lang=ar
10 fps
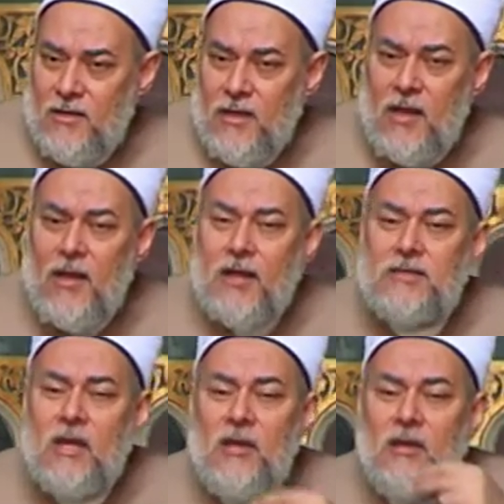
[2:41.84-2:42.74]
خليها
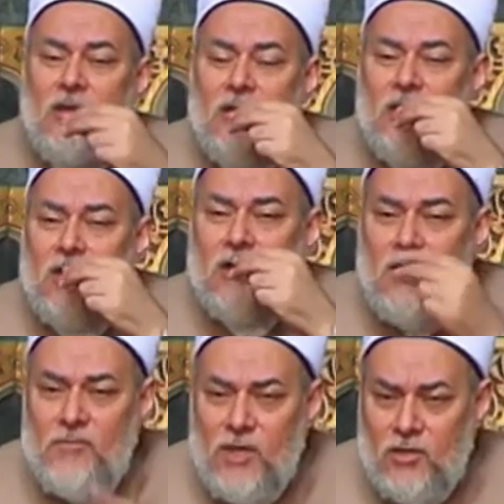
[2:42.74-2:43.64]
سهله الله
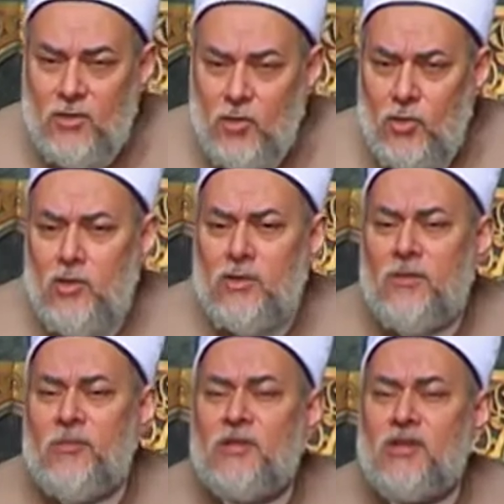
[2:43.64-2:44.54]
يكرمك يقول له
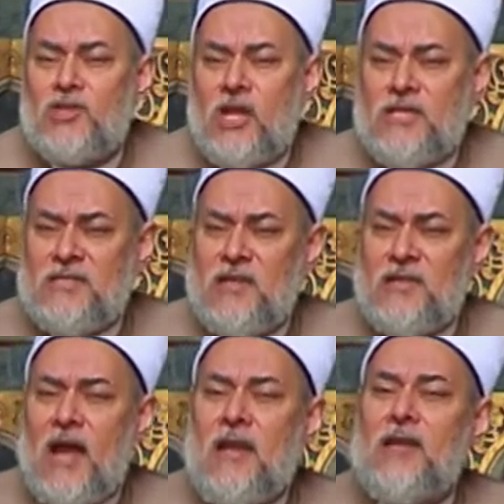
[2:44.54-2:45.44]
انت ما مش عايزني
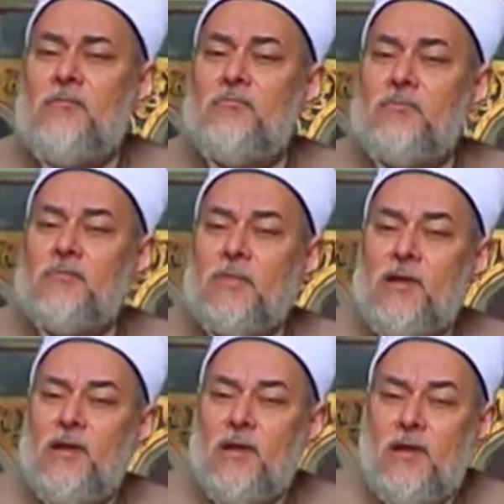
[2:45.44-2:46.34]
اتعلم
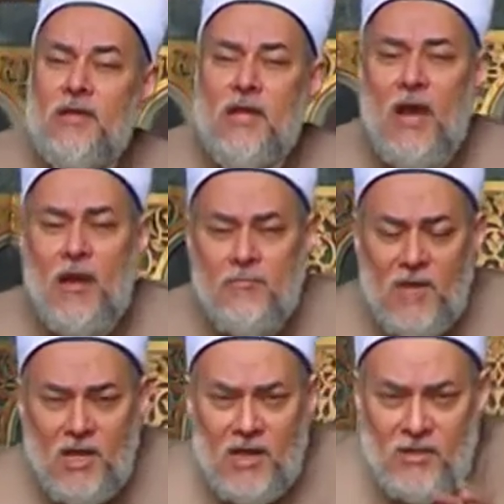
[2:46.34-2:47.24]
يا
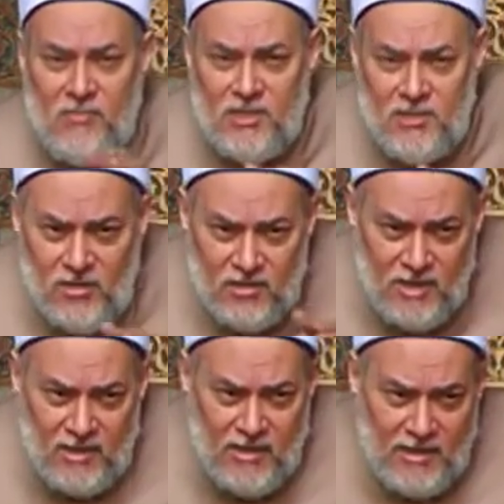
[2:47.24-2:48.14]
عم العلم دي
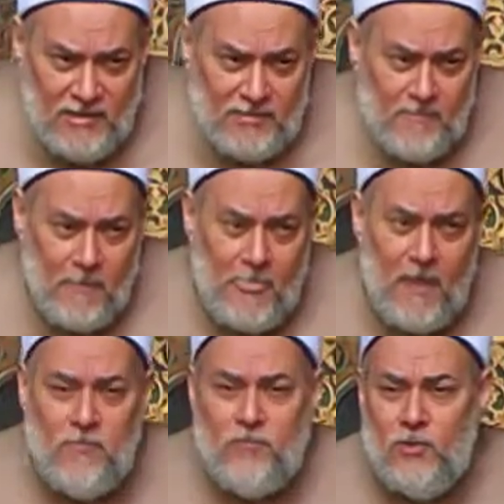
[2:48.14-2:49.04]
قضيه تانية
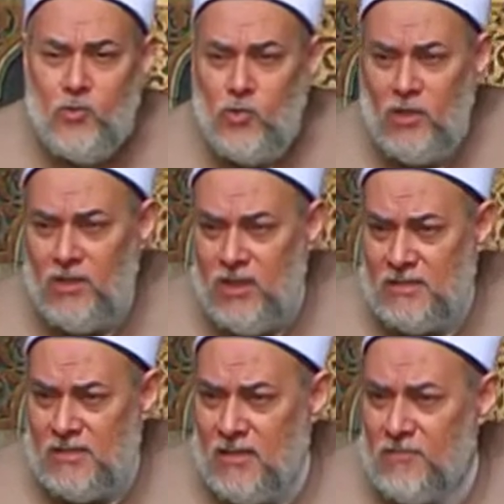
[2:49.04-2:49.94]
بنروح
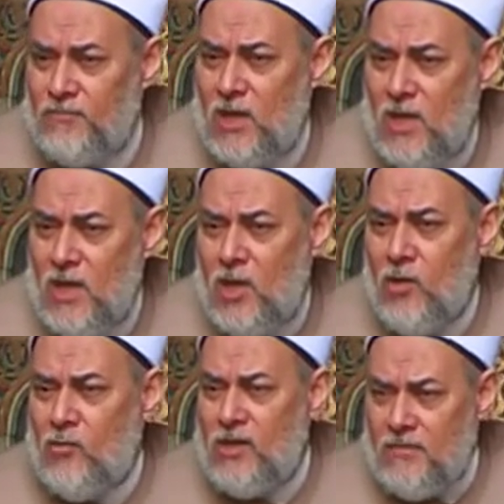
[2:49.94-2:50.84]
الازهر
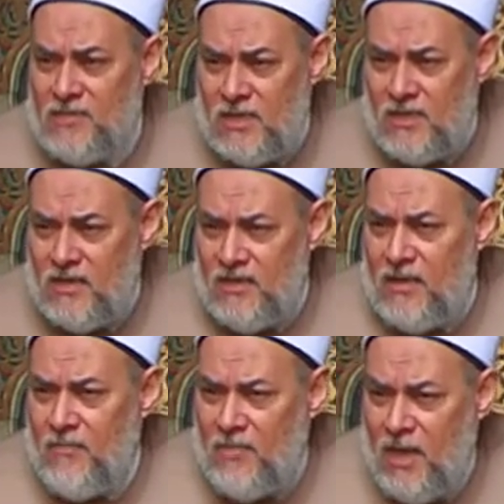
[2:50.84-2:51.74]
ونمسك
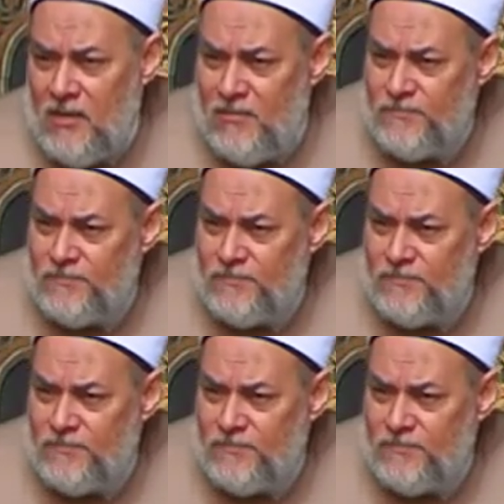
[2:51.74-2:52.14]
الكتاب بقى